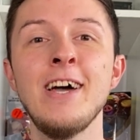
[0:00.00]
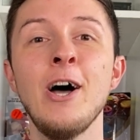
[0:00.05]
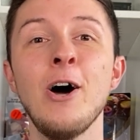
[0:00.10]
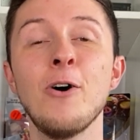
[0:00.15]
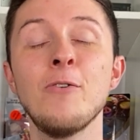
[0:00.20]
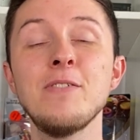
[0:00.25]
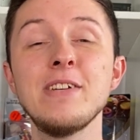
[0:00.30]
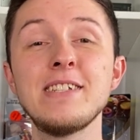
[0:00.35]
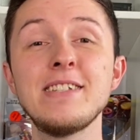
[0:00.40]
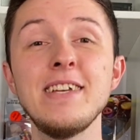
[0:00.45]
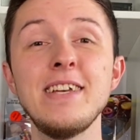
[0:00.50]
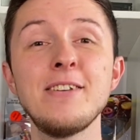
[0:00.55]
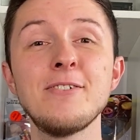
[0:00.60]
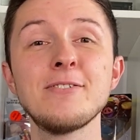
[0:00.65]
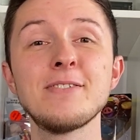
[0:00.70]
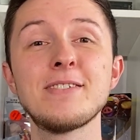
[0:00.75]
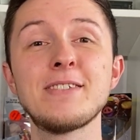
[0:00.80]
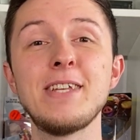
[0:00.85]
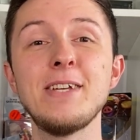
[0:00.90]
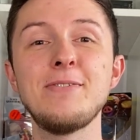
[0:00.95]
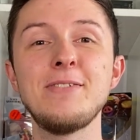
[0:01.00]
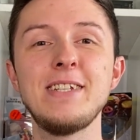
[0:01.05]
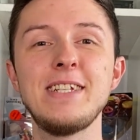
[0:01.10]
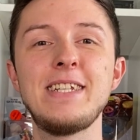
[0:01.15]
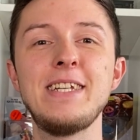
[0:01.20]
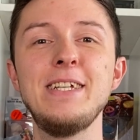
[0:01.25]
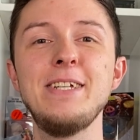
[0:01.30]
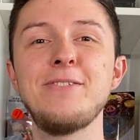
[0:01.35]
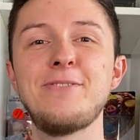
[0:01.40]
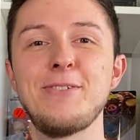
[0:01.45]
Und wir sehen uns
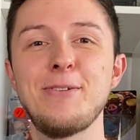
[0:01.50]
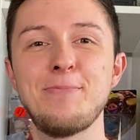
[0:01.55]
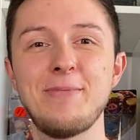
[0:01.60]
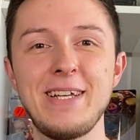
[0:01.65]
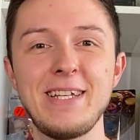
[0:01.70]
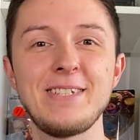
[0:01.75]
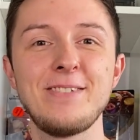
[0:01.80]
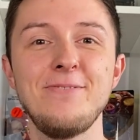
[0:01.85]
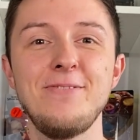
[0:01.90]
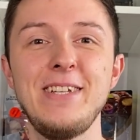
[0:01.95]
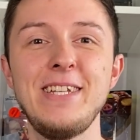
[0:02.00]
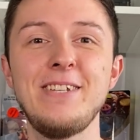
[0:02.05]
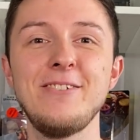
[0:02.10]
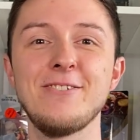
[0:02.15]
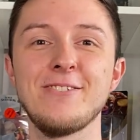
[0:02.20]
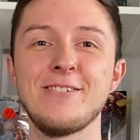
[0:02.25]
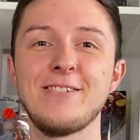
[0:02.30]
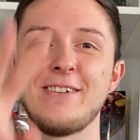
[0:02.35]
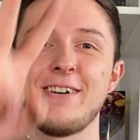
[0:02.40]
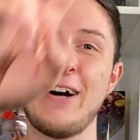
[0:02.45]
definitiv im nächsten Video.